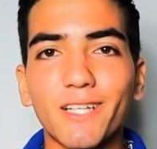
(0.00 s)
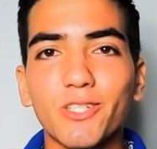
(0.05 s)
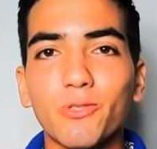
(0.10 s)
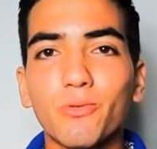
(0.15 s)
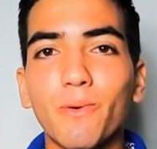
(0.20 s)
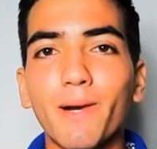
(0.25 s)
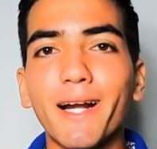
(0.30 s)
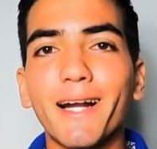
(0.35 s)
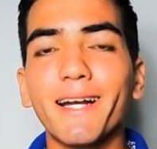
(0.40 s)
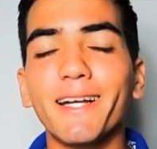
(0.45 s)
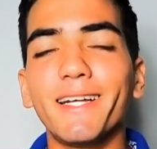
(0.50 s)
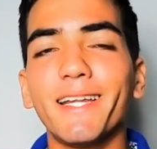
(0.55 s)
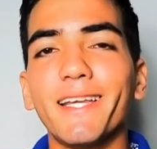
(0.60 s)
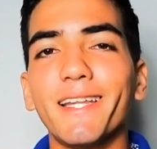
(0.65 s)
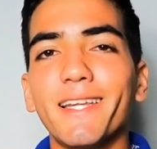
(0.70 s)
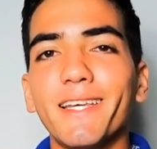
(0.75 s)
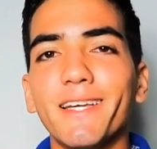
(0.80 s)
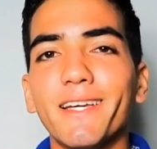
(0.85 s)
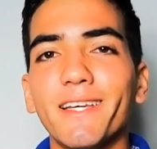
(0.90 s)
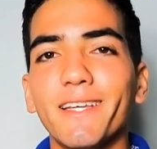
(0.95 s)
a sua
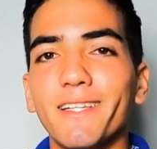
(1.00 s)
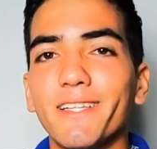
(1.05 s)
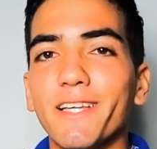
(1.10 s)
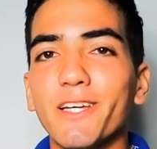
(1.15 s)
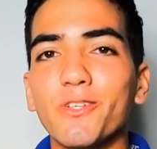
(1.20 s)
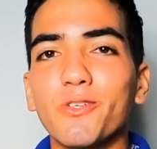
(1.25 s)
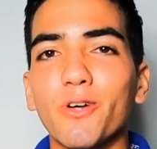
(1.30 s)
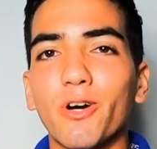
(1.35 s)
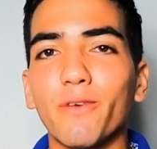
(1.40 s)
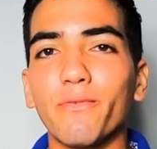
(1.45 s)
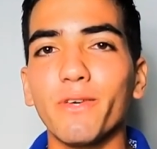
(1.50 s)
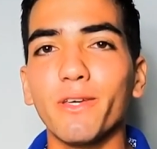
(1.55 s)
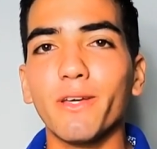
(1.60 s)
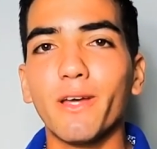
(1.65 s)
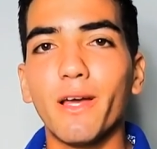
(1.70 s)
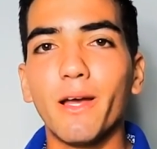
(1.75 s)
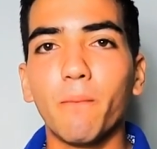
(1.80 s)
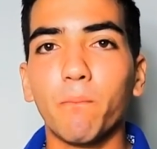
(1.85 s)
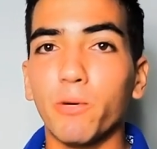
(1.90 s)
carteirinha ID Jovem.